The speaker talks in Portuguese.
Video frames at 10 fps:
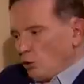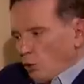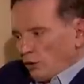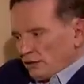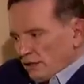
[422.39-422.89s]
deu
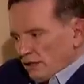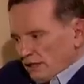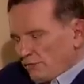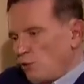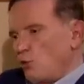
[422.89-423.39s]
conta
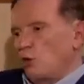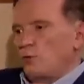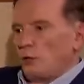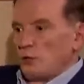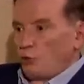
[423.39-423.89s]
que havia um
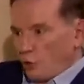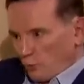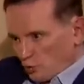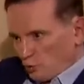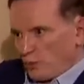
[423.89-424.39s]
corpo ali, o
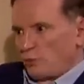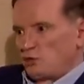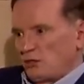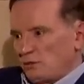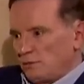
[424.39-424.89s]
corpo do seu próprio
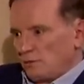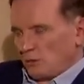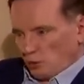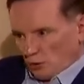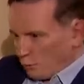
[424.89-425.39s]
genro.
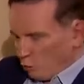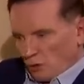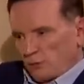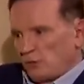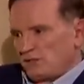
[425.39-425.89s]
A senhora não
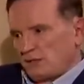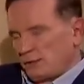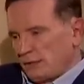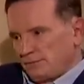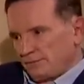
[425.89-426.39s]
procurou a polícia
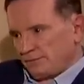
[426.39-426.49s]
não. também?